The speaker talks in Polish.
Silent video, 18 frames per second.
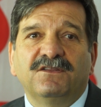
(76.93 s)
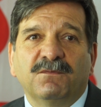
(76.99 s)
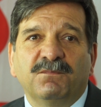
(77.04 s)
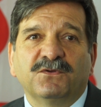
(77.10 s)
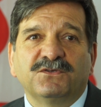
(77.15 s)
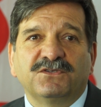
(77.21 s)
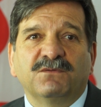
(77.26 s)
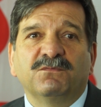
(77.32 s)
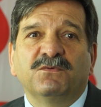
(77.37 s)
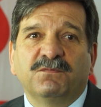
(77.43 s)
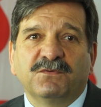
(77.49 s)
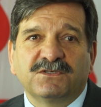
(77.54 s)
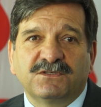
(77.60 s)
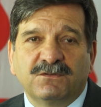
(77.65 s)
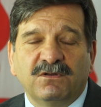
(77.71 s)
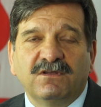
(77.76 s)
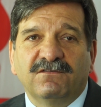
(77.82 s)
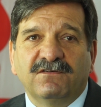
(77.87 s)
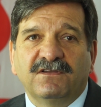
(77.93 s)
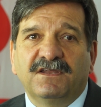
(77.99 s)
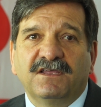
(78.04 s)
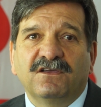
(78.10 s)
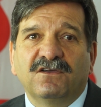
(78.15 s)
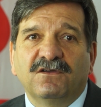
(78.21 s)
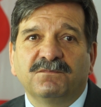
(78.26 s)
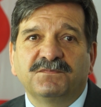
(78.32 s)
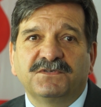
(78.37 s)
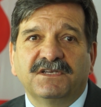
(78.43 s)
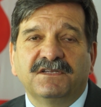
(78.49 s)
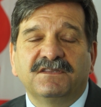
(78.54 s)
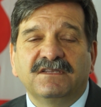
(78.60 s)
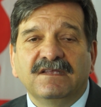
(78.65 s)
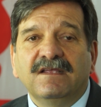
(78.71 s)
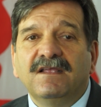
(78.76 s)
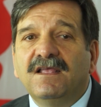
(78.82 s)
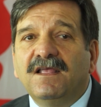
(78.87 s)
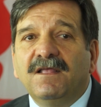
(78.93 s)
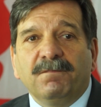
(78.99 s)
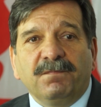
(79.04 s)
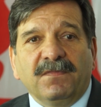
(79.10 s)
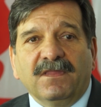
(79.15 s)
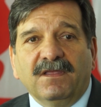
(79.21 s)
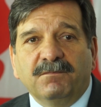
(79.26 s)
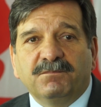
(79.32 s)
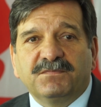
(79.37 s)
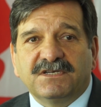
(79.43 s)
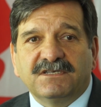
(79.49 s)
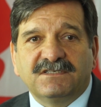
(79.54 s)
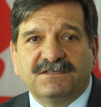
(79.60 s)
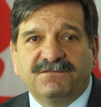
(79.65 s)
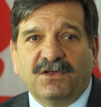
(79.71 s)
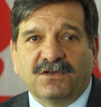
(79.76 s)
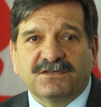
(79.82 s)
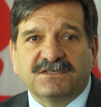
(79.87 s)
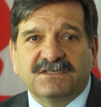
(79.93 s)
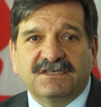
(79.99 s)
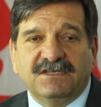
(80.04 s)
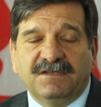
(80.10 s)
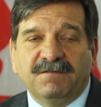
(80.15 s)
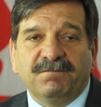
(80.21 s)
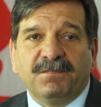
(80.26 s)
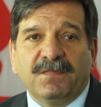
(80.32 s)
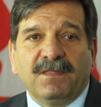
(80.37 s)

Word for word: do poziomu postulowanego przed, e, przez związki.